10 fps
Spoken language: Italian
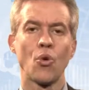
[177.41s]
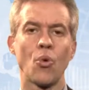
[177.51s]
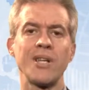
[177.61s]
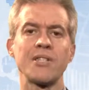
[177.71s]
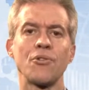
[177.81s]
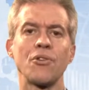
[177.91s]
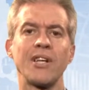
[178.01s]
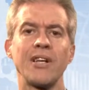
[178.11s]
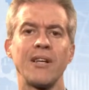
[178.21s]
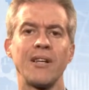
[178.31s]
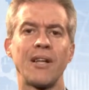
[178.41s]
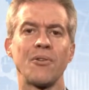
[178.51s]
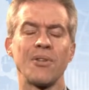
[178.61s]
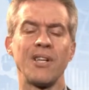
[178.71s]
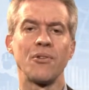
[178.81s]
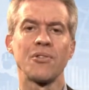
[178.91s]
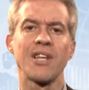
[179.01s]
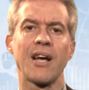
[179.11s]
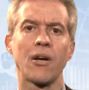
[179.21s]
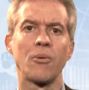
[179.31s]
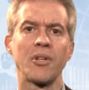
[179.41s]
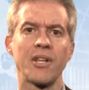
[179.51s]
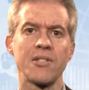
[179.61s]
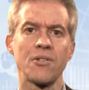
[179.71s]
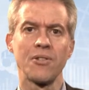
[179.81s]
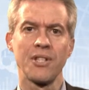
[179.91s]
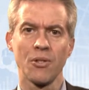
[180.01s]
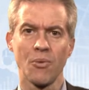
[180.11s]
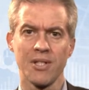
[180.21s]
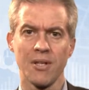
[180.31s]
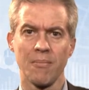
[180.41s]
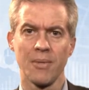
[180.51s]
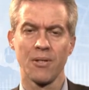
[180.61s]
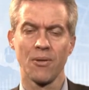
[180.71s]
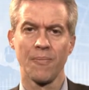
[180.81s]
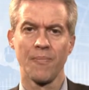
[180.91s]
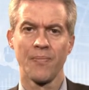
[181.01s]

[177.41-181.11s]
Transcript: Quali sono le, la, le nostre raccomandazioni in questo ambito?